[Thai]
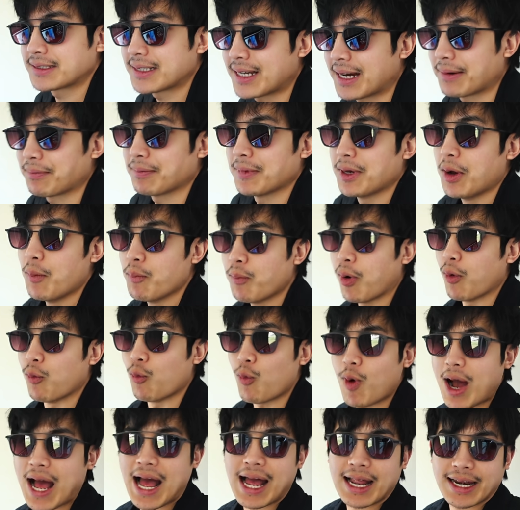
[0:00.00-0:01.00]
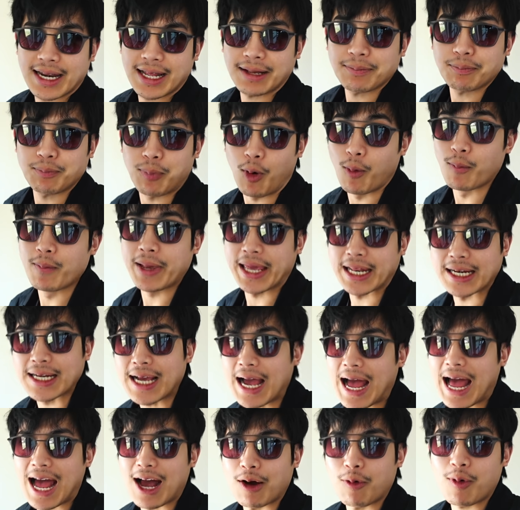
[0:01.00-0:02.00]
กับผมว่านะ ผมเห็น
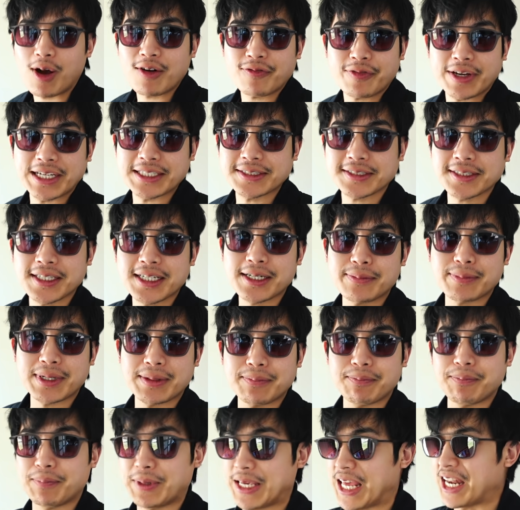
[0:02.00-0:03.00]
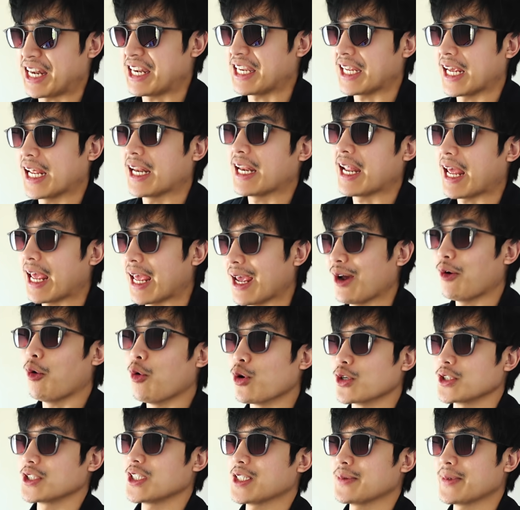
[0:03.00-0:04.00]
ข่าวว่าไฟเซอร์มันเปลี่ยน DNA ค
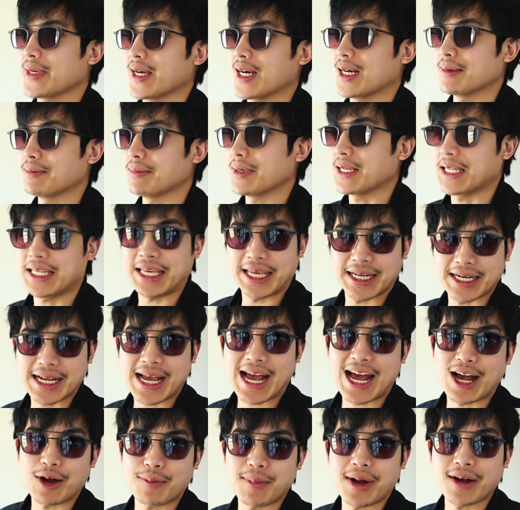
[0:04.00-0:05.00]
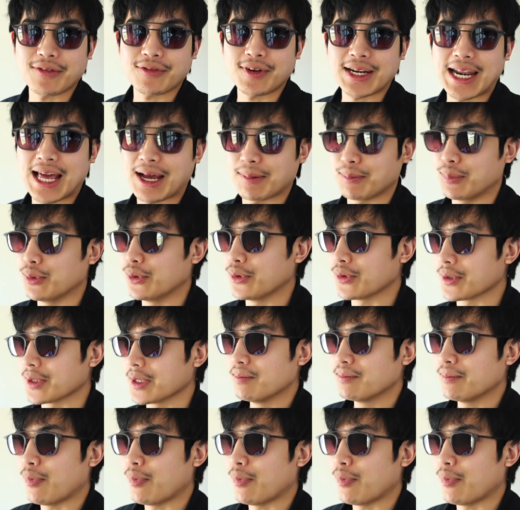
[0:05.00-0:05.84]
นใช่ไหมครับอันนี้เห็นข่าวมาฝรั่งพูด